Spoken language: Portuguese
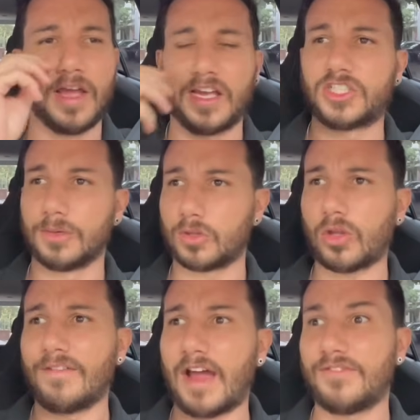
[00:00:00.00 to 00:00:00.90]
Eu
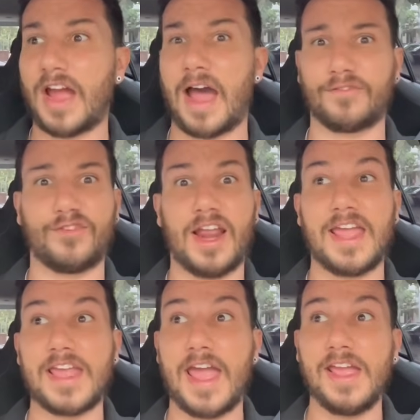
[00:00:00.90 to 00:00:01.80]
tô na via rápida,
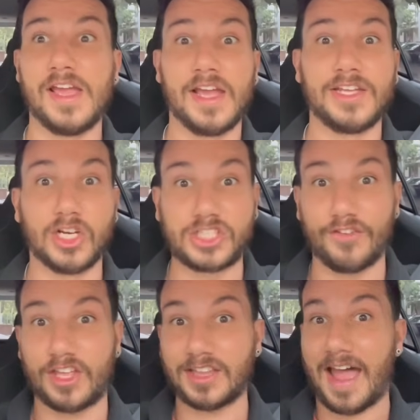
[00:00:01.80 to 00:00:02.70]
freiei e eu
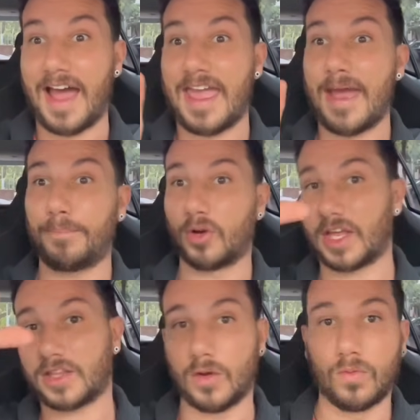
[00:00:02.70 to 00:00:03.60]
tive que dar ré
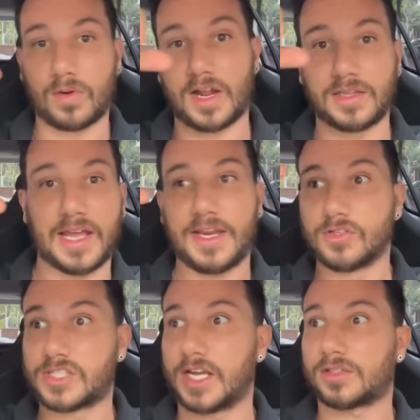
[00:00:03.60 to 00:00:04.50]
porque tem um canteirinho
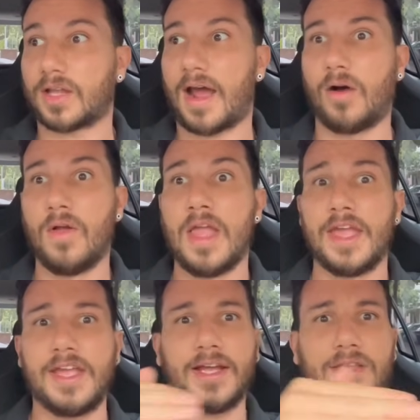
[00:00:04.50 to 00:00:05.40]
central
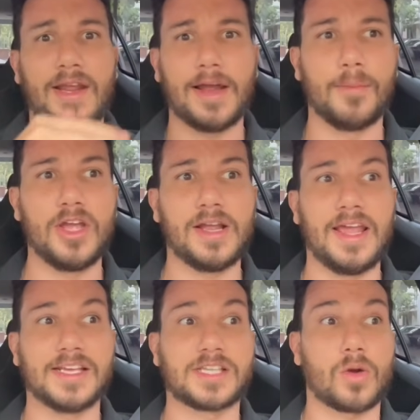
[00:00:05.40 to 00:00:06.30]
e entrei na mão
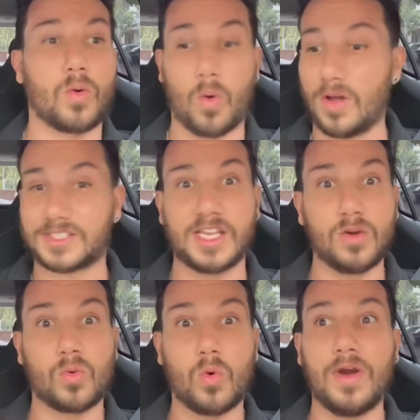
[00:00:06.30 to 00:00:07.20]
inglesa. Com assim,
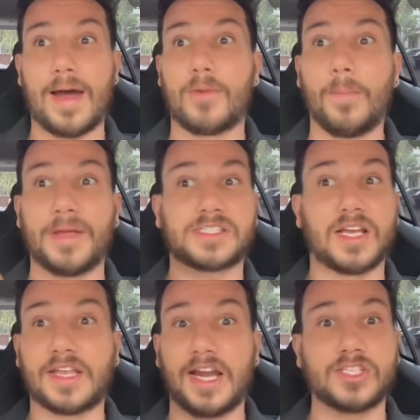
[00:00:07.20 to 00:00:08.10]
cu na mão
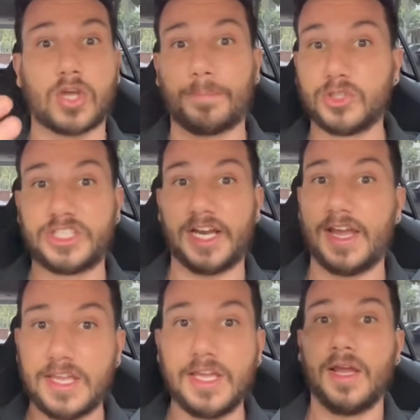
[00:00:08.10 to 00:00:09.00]
pensando que ali só podia
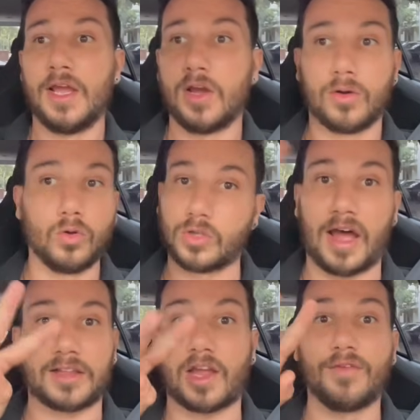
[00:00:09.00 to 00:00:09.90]
ir o,
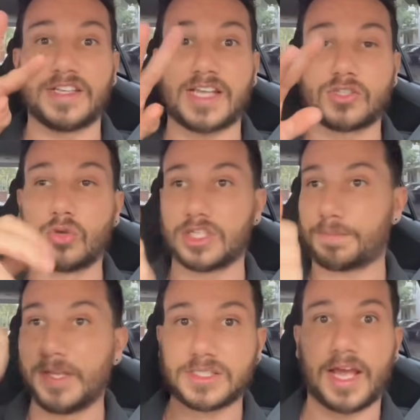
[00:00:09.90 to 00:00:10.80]
a, talvez as duas
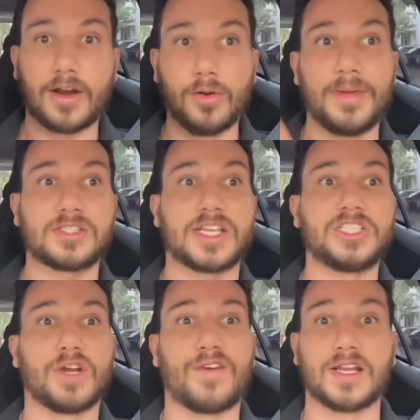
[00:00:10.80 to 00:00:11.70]
pistas eram no mesmo
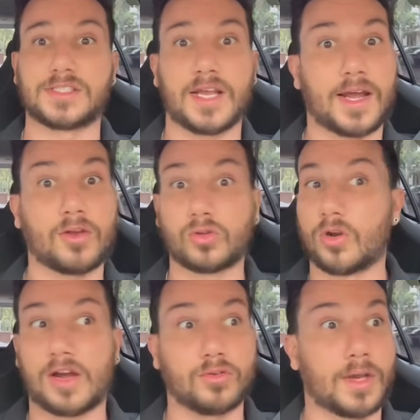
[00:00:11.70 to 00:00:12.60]
sentido, falando, será que eu tô
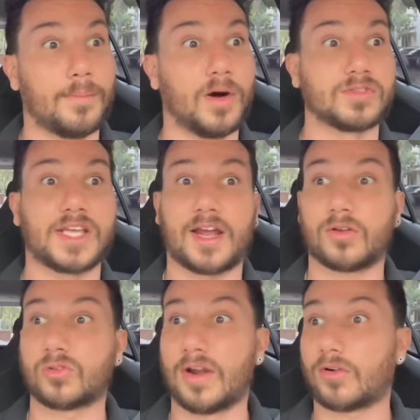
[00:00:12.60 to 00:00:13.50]
na contramão? Será que eu
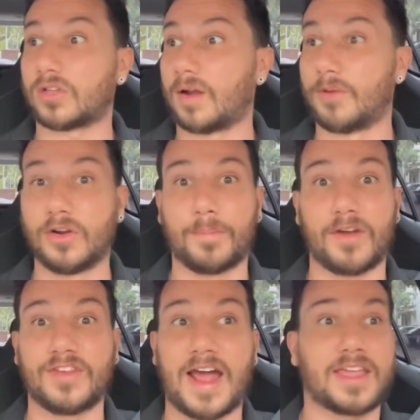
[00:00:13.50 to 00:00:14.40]
tô na contramão e não
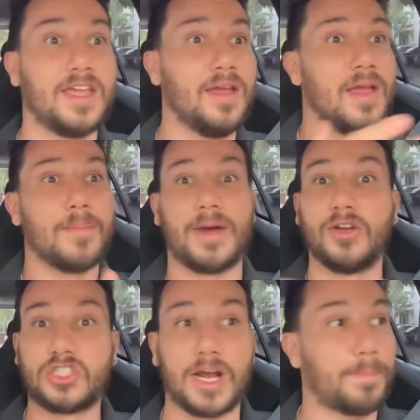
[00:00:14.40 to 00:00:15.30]
pode virar aqui? Mas
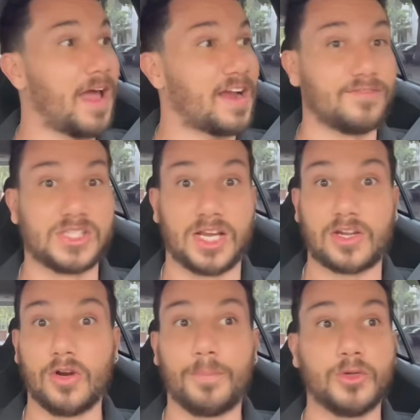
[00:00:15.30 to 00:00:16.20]
não tinha placa avisando
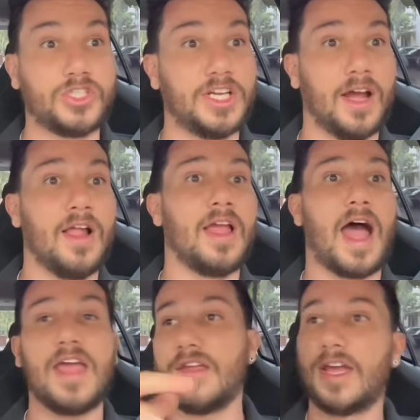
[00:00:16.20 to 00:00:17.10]
que não podia.
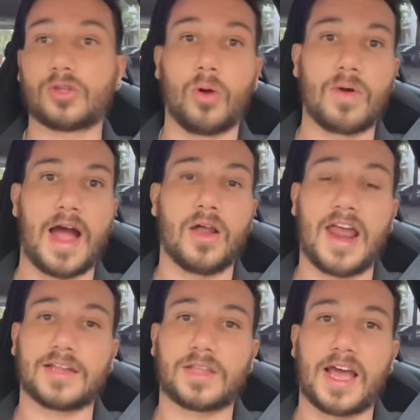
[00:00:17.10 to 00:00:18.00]
Aí entrou um carro
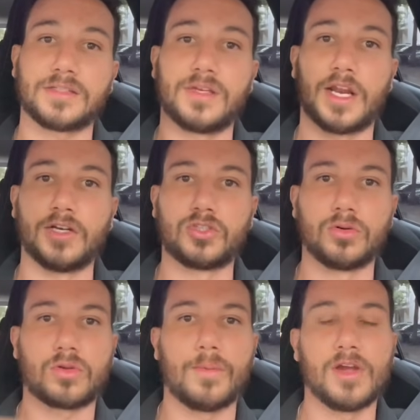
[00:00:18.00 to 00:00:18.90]
lá atrás, virando
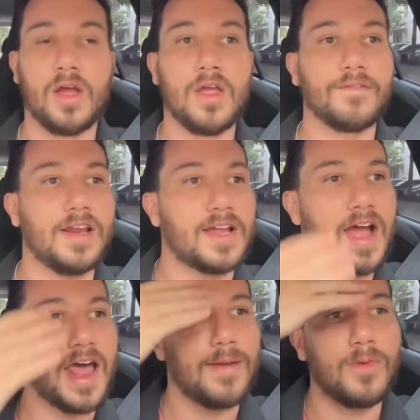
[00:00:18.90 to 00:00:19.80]
junto comigo. Falei,
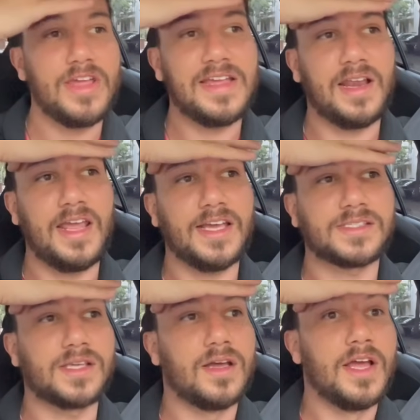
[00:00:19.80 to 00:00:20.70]
cara, é mãe
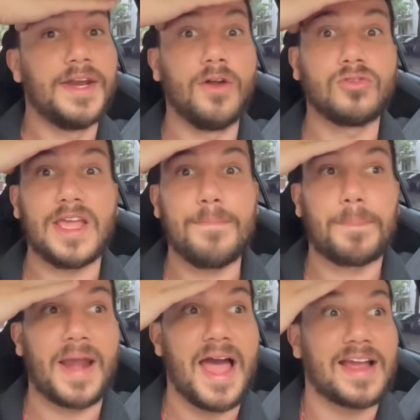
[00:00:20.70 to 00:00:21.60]
inglesa, não tem
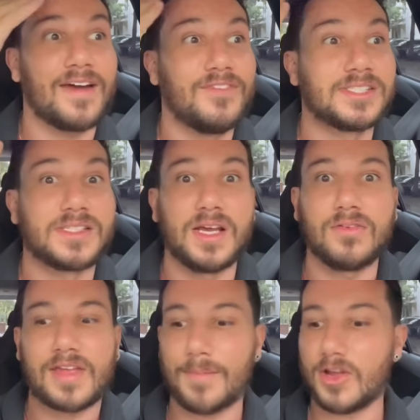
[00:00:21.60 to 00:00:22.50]
placa avisando
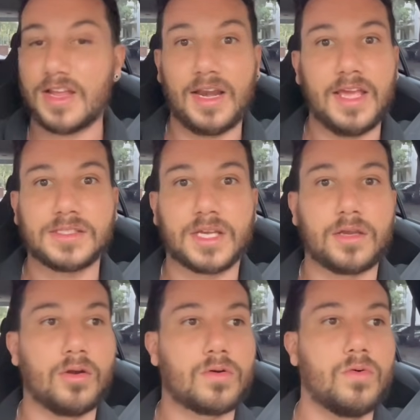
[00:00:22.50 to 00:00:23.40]
que é mãe inglesa, que
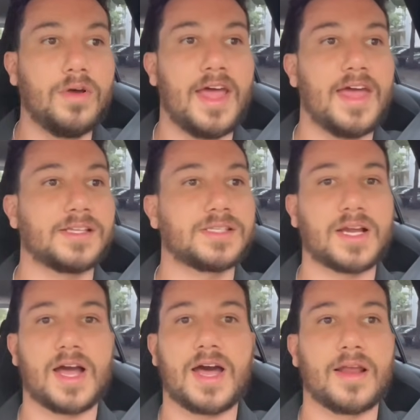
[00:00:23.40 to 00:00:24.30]
loucura é essa,
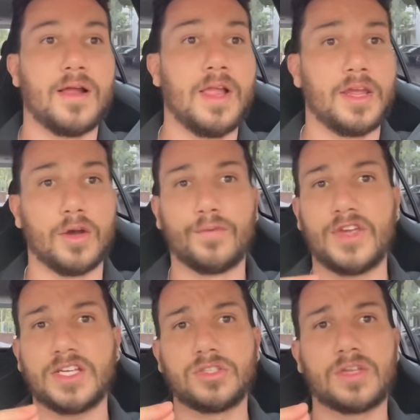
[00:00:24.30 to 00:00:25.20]
cara? Eu
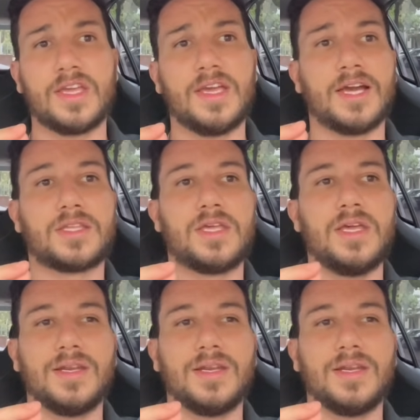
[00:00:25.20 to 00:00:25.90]
vejo que aqui